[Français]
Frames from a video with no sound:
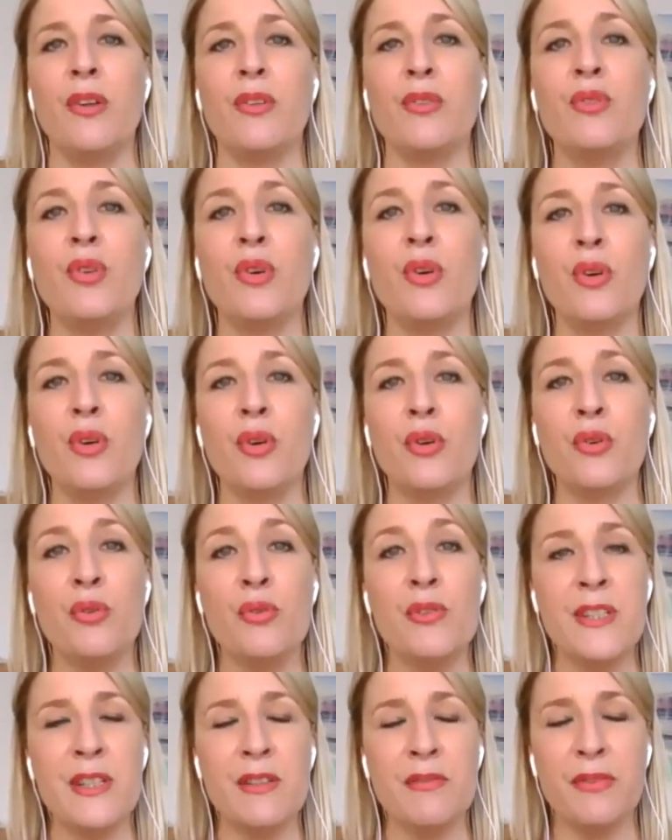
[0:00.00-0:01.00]
de
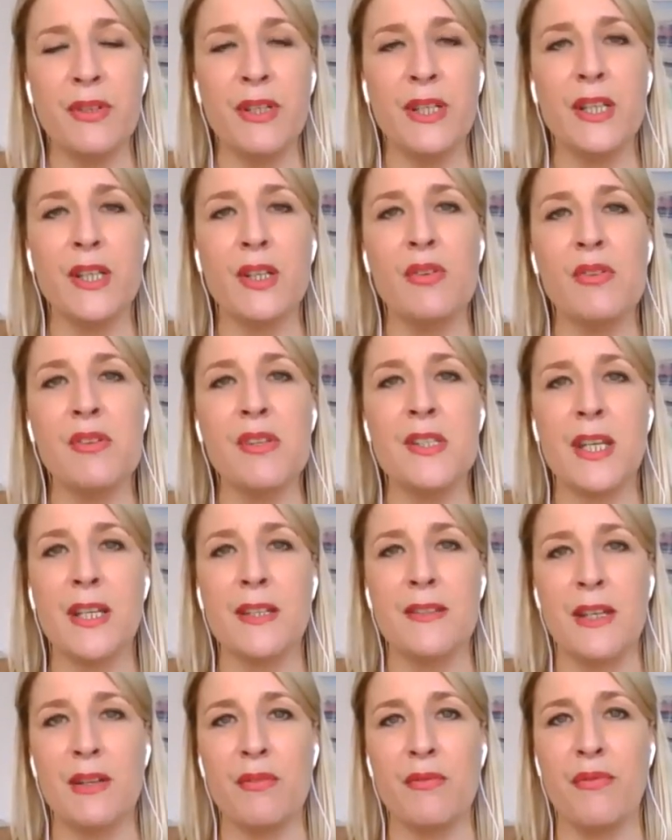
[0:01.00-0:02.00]
cultiver une
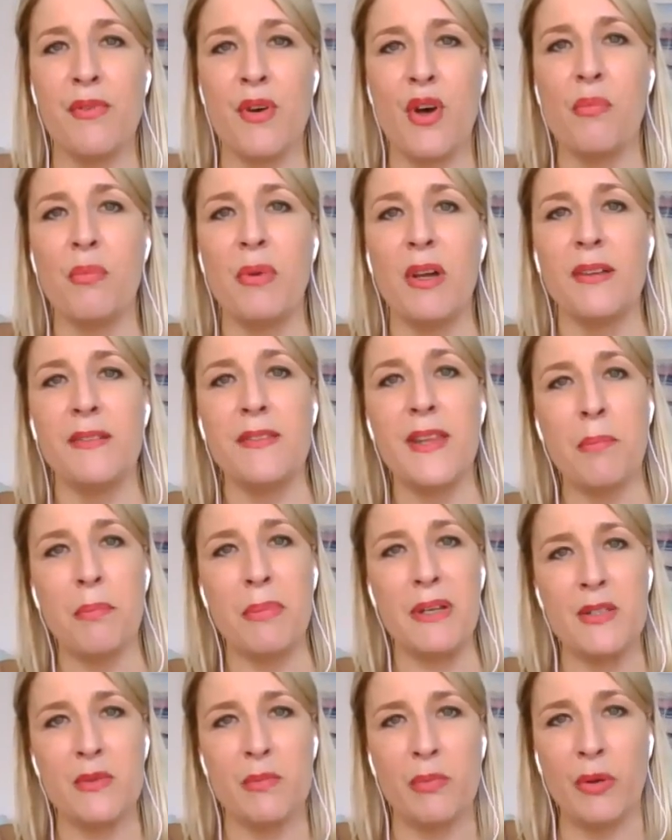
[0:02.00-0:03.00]
certaine forme
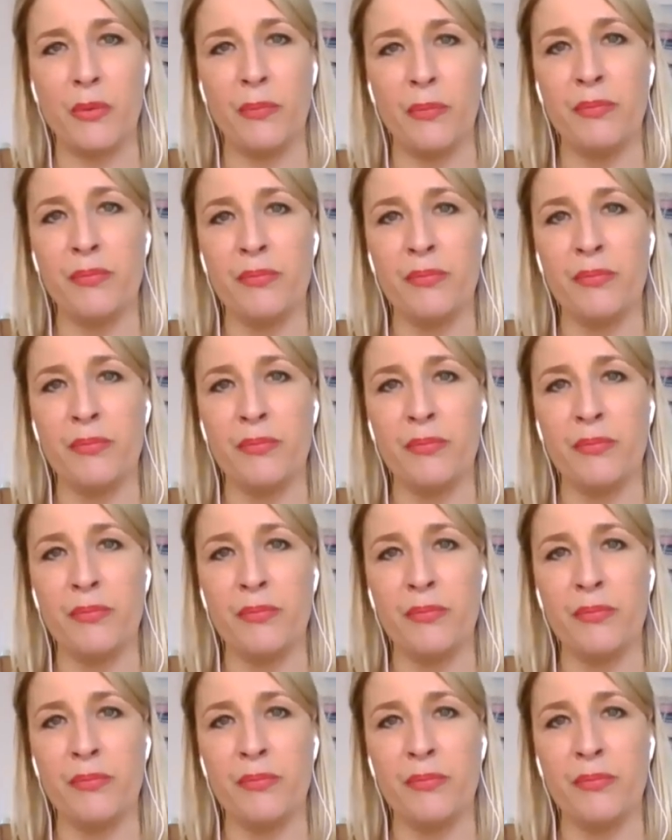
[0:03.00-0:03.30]
d'apaisement.